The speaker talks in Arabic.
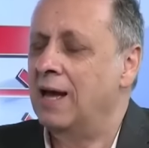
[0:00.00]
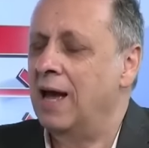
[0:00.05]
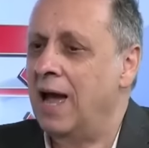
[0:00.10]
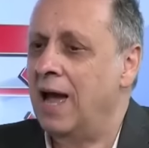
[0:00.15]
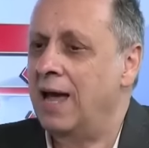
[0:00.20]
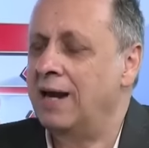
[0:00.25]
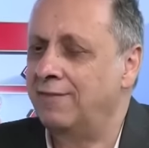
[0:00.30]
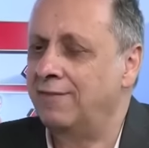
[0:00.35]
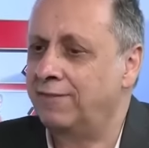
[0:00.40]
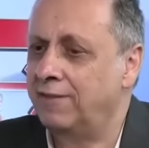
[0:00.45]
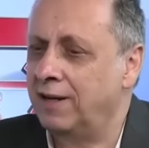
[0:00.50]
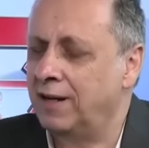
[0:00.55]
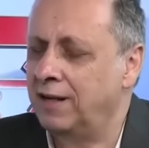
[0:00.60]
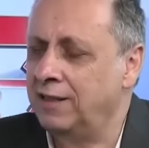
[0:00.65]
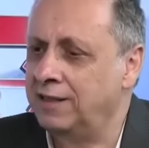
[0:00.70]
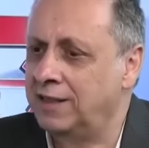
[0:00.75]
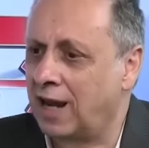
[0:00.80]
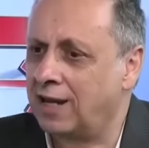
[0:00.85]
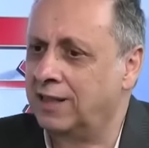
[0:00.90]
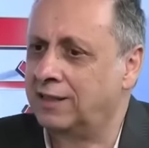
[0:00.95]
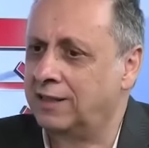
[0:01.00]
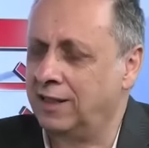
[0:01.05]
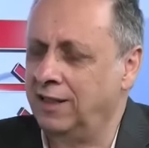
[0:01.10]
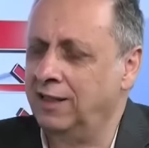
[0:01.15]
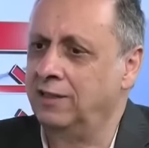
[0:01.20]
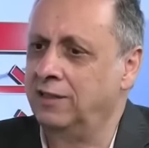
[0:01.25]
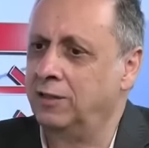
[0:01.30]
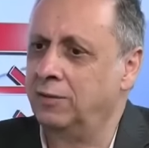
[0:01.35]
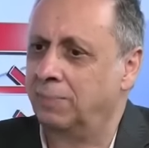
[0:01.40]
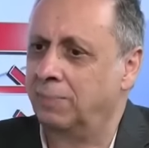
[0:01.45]
انا انتقدت
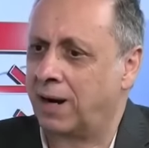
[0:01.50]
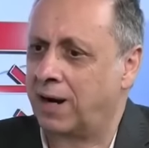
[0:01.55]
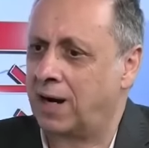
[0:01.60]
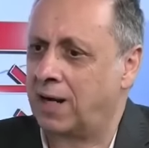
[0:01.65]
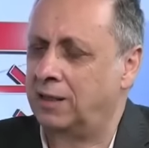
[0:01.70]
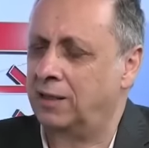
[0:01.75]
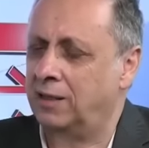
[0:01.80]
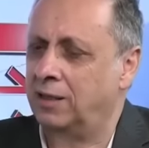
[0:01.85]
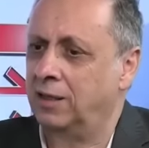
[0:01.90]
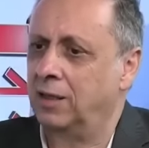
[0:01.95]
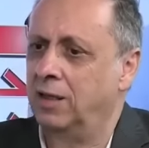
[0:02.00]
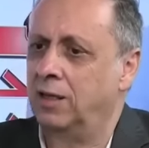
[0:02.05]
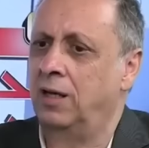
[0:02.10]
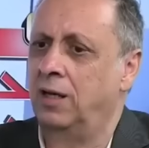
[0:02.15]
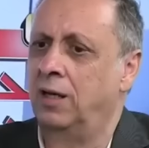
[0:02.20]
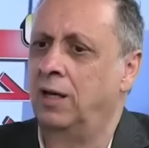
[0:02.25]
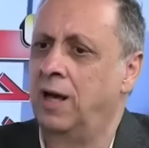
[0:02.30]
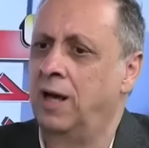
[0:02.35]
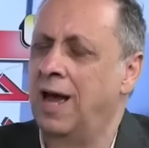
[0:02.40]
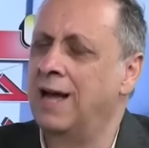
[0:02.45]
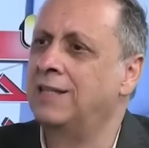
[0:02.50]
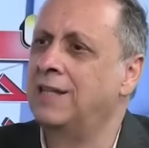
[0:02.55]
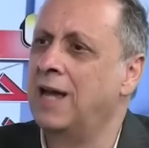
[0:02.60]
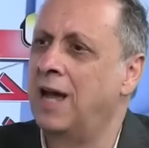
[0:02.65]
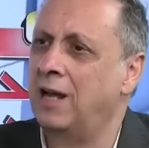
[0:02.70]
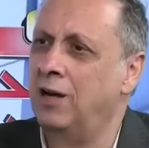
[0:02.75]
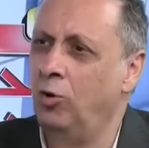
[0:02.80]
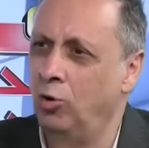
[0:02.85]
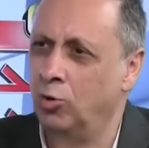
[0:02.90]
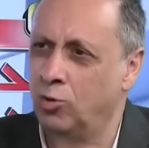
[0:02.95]
عده مرات آه،
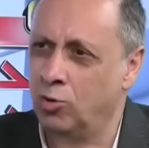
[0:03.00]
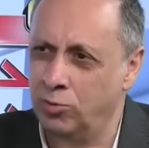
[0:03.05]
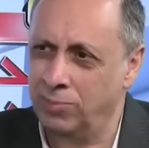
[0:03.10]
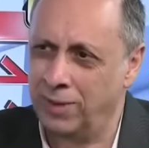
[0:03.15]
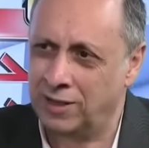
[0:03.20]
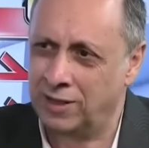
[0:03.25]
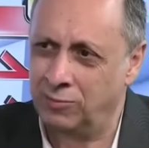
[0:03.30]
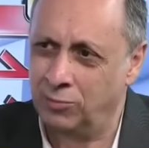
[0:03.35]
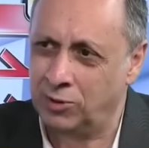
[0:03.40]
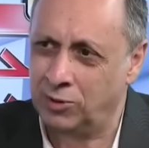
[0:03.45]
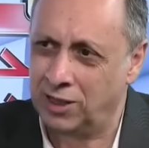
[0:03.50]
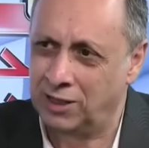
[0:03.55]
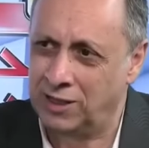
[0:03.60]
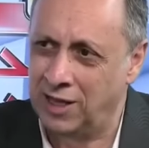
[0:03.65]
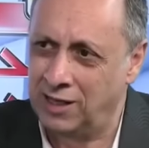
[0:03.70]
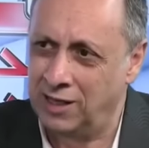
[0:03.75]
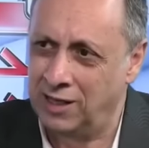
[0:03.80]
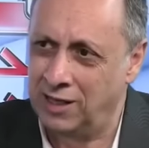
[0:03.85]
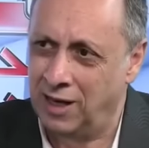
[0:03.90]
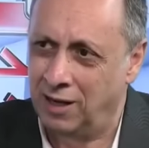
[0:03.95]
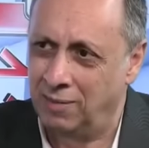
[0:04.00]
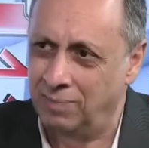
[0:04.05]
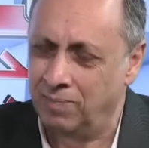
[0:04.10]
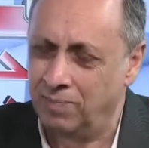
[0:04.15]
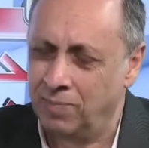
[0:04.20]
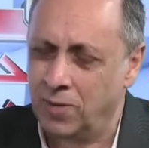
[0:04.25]
أداء الحكومات المتتالية